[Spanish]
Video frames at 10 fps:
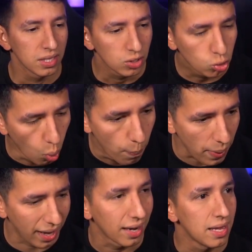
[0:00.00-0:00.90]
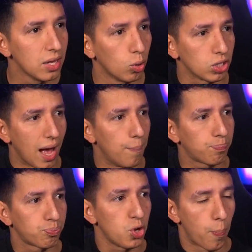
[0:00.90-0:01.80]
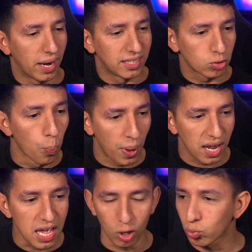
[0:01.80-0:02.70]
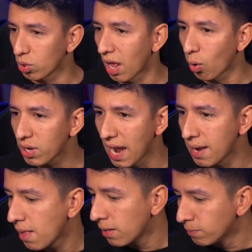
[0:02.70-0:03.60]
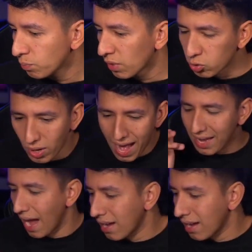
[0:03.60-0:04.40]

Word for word: Súper, o sea, yo parecía súper giros, huevón, a lo bien. Eso era que